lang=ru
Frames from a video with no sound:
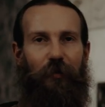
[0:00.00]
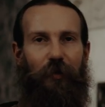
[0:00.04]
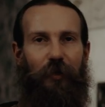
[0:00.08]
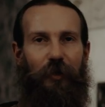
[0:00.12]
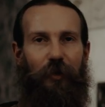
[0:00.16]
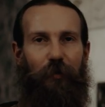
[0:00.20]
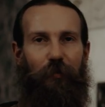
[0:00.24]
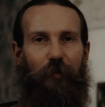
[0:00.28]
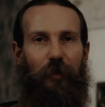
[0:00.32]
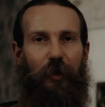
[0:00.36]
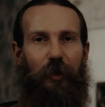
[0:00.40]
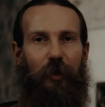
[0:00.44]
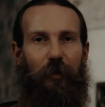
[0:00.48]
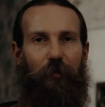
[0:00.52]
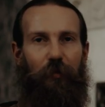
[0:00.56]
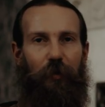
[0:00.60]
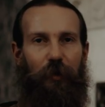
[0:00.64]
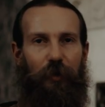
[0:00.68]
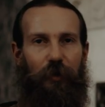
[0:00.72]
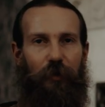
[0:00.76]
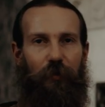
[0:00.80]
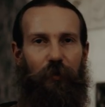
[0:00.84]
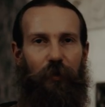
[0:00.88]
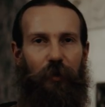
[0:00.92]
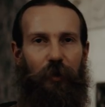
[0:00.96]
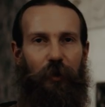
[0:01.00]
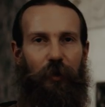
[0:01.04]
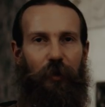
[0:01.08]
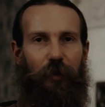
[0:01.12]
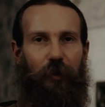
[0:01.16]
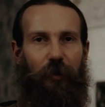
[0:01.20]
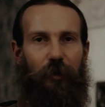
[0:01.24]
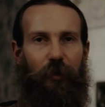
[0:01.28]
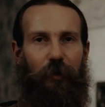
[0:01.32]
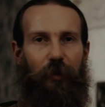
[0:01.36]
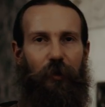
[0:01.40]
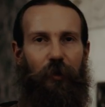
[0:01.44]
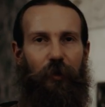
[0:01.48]
изобилия, процветания,
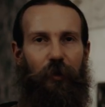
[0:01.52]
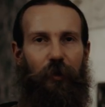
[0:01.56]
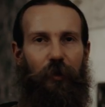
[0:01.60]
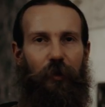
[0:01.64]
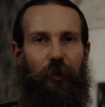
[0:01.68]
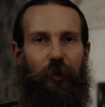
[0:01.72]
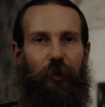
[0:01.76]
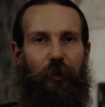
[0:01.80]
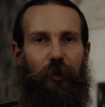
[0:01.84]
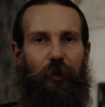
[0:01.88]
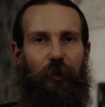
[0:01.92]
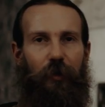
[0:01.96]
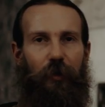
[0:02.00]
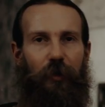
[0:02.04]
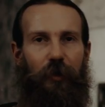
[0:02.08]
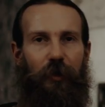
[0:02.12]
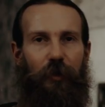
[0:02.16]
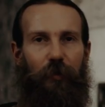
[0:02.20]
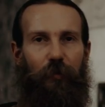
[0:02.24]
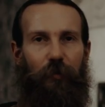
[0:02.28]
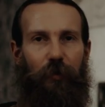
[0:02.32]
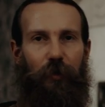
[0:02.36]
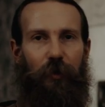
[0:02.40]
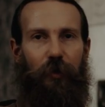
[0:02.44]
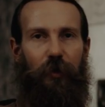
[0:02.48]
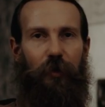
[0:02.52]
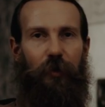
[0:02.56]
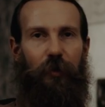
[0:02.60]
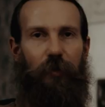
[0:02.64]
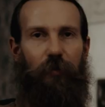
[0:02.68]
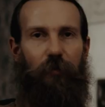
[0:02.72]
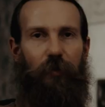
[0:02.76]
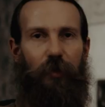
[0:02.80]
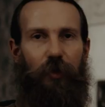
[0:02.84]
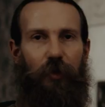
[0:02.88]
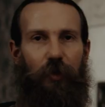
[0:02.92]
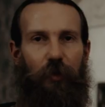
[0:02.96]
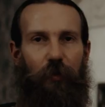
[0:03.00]
изменения
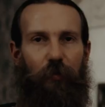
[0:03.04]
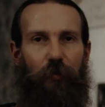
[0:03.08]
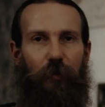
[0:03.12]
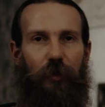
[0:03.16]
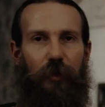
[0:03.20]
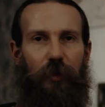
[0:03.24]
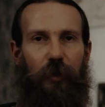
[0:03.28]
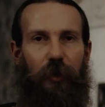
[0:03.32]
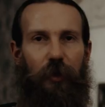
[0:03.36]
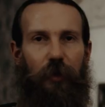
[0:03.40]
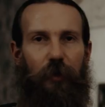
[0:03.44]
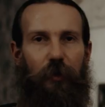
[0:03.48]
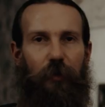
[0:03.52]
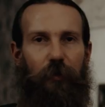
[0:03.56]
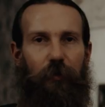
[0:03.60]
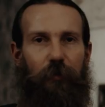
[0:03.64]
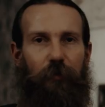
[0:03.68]
ваших мыслей,